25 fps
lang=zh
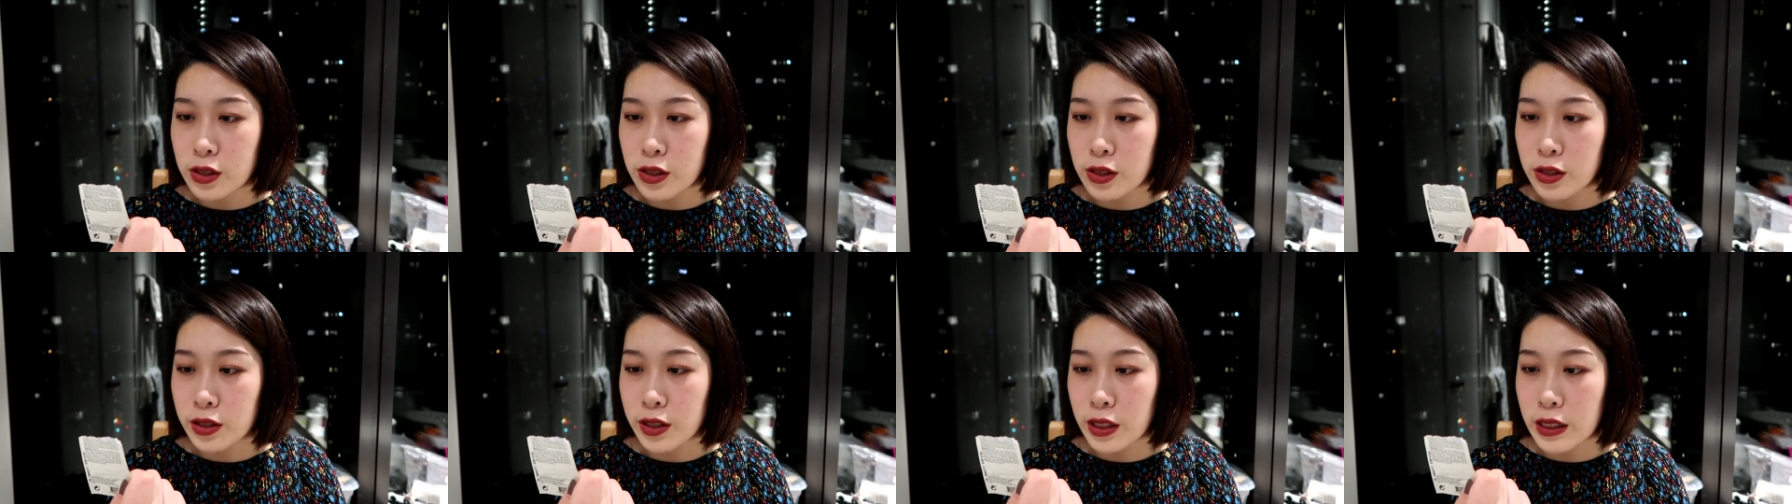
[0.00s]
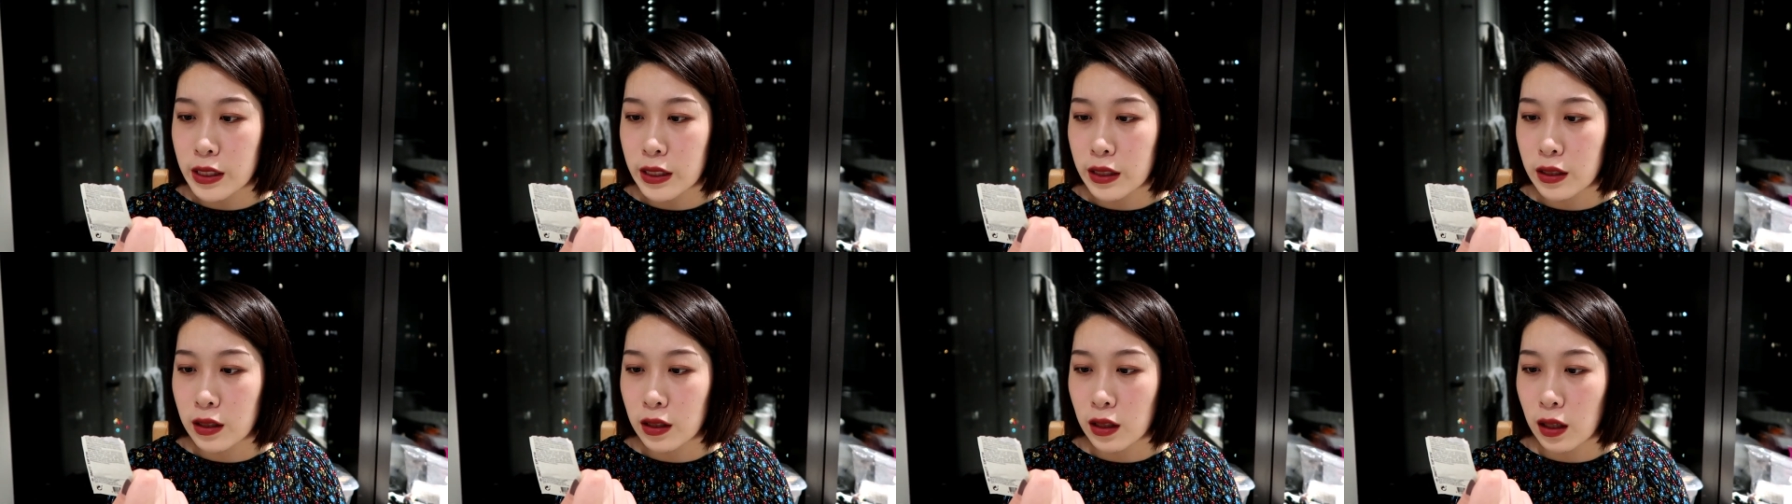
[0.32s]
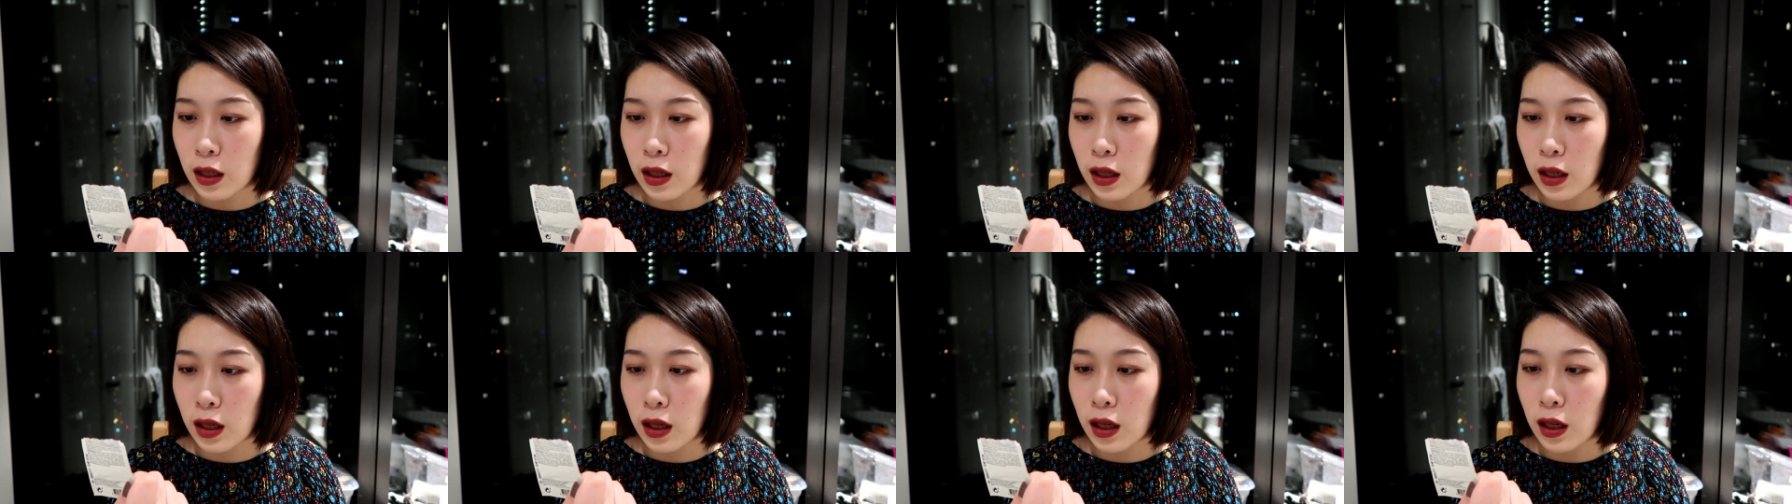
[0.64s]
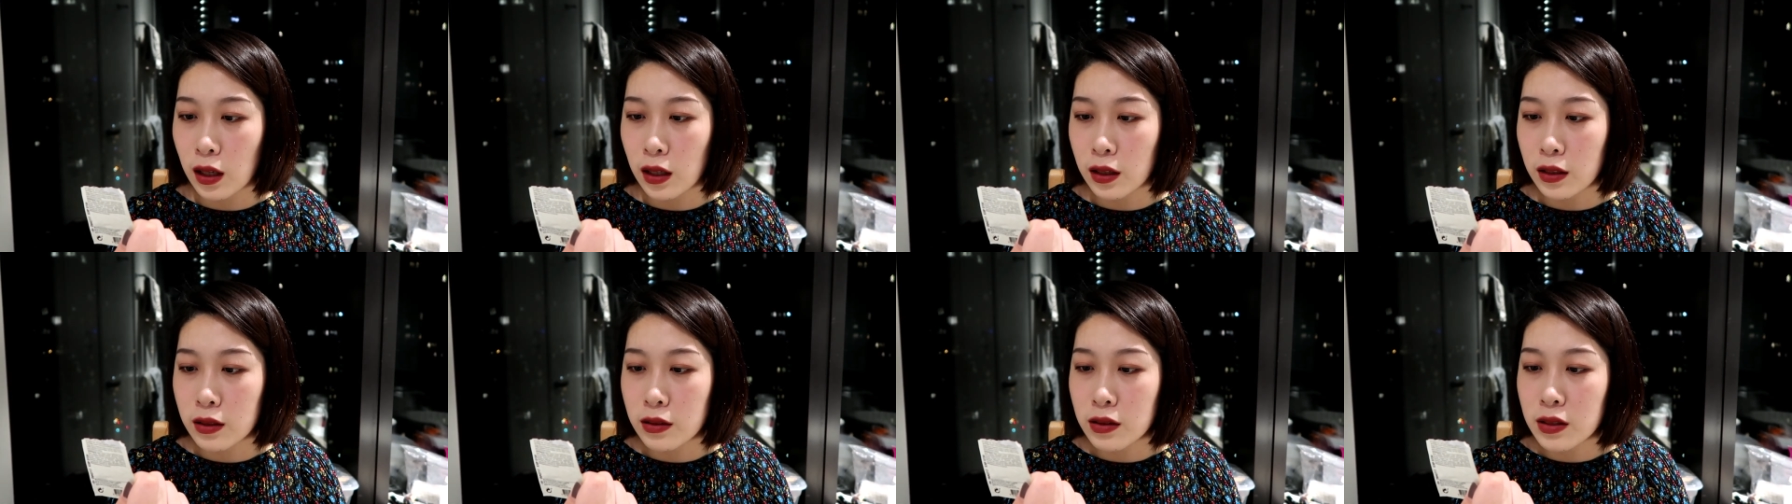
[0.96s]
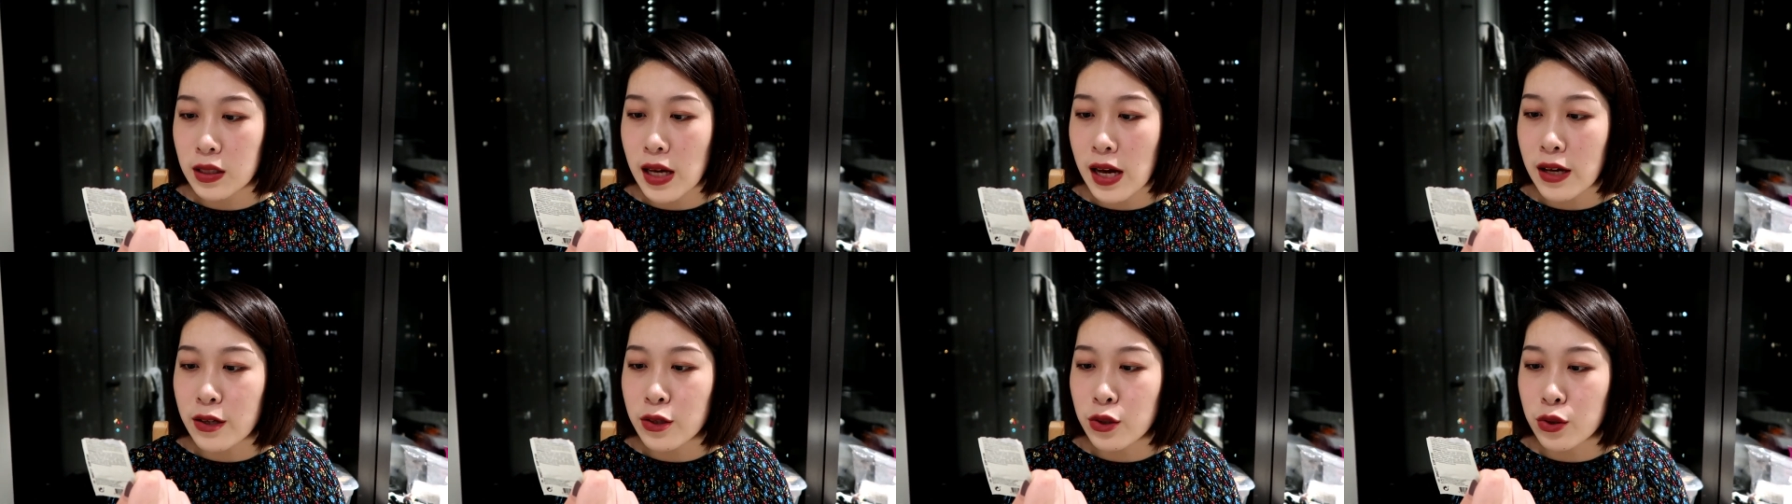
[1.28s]
是这个
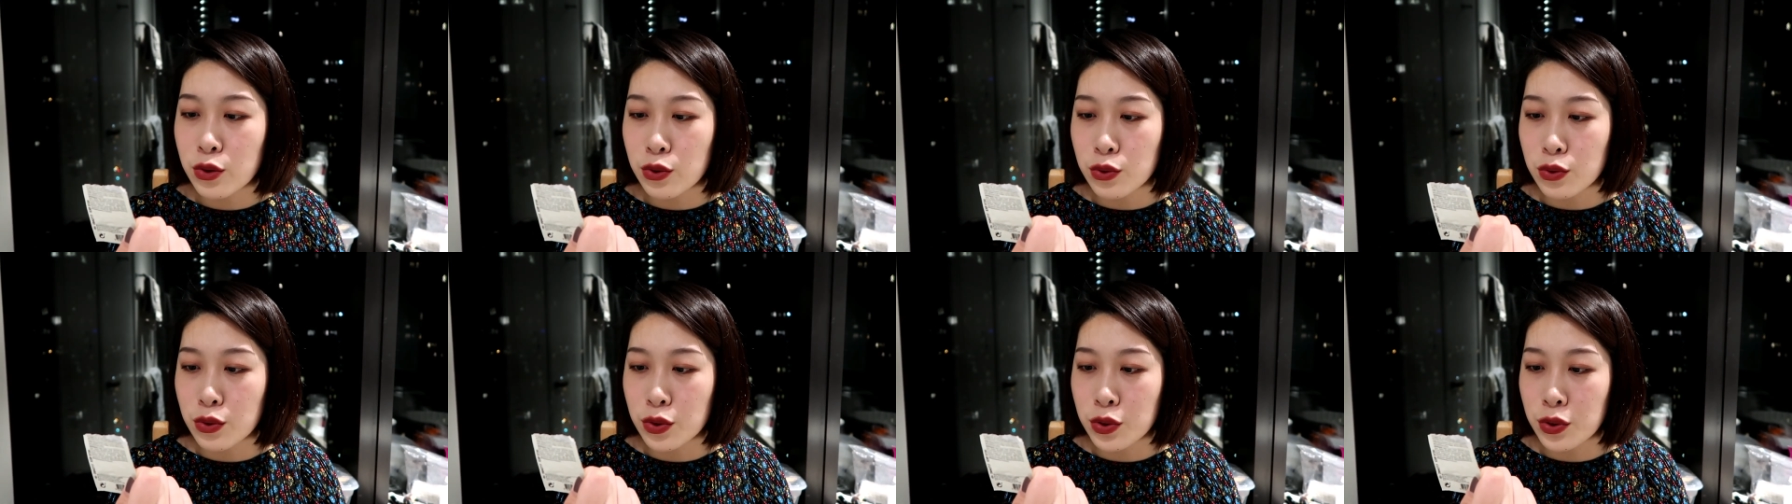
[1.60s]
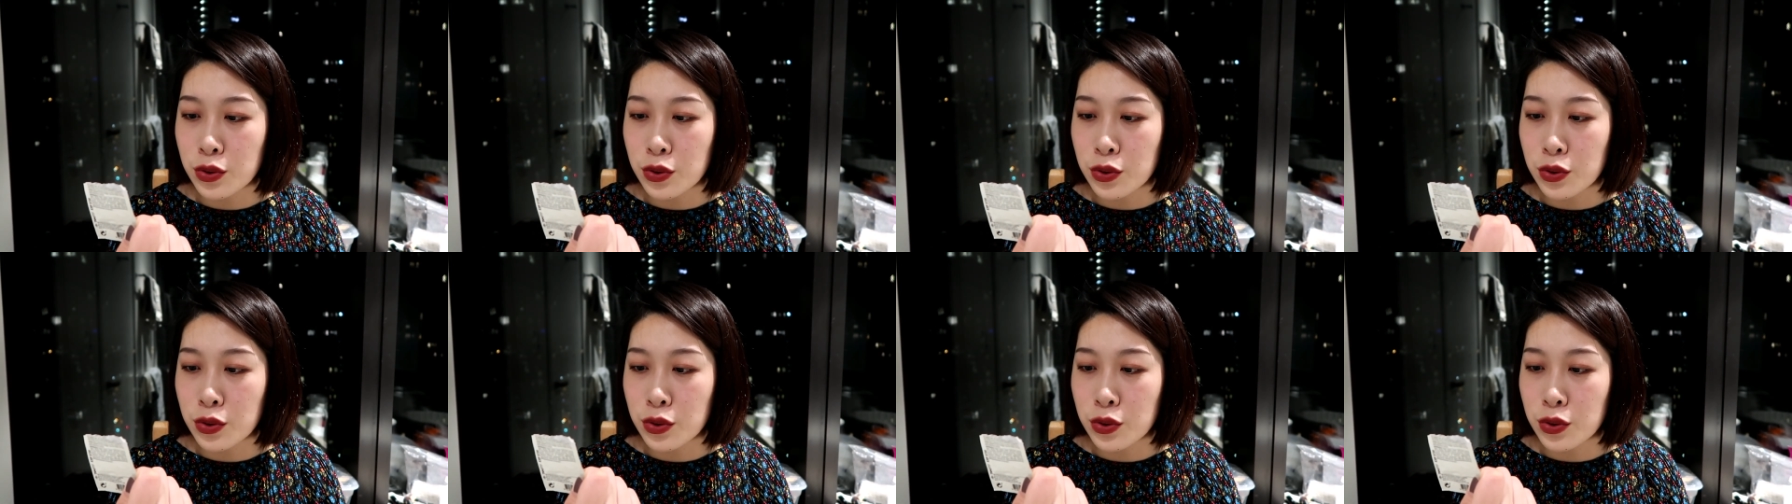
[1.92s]
柑橘